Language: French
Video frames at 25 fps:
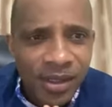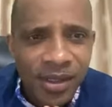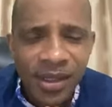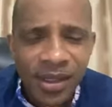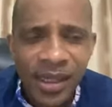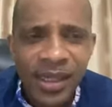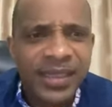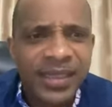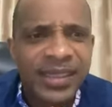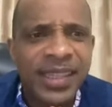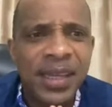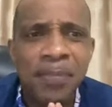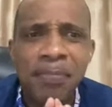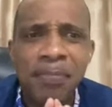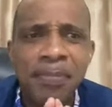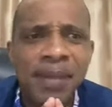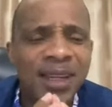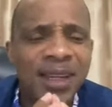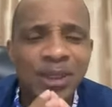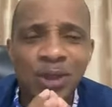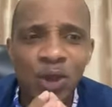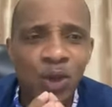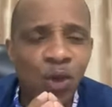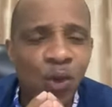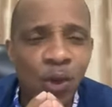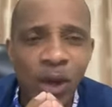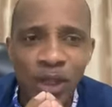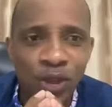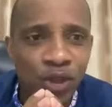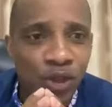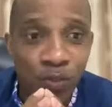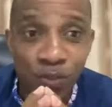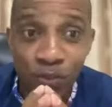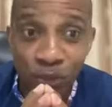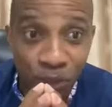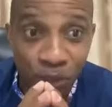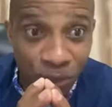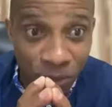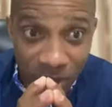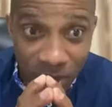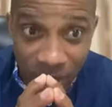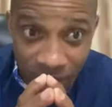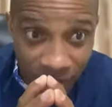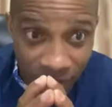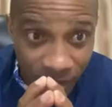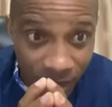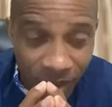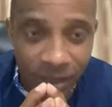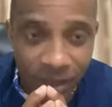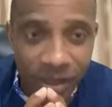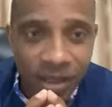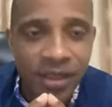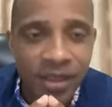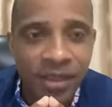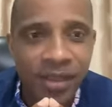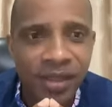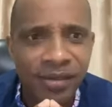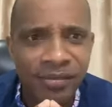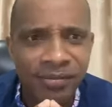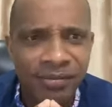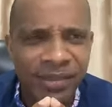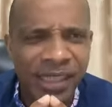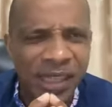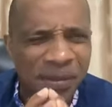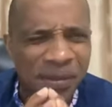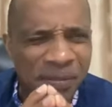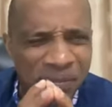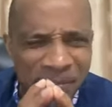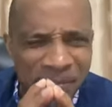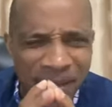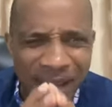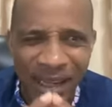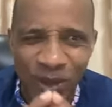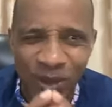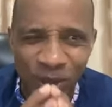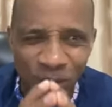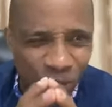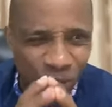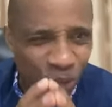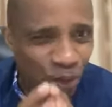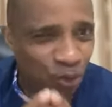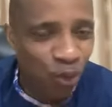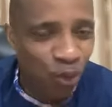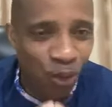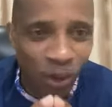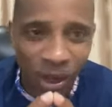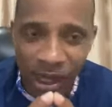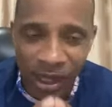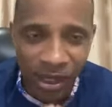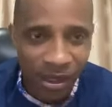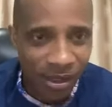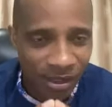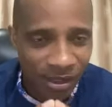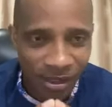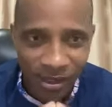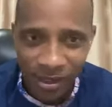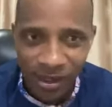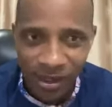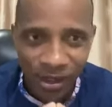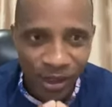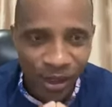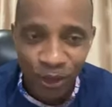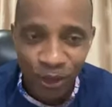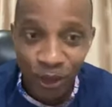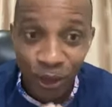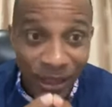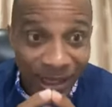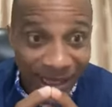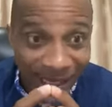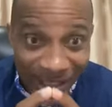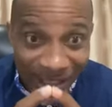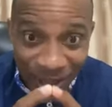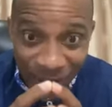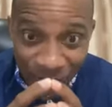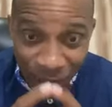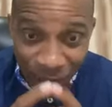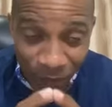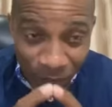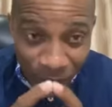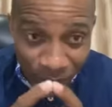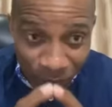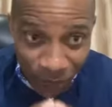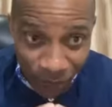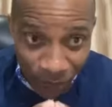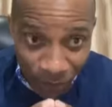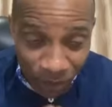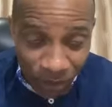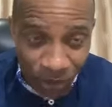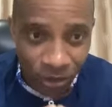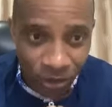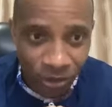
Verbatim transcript: Et démarque-toi du bruit. Démarque-toi de l'extérieur.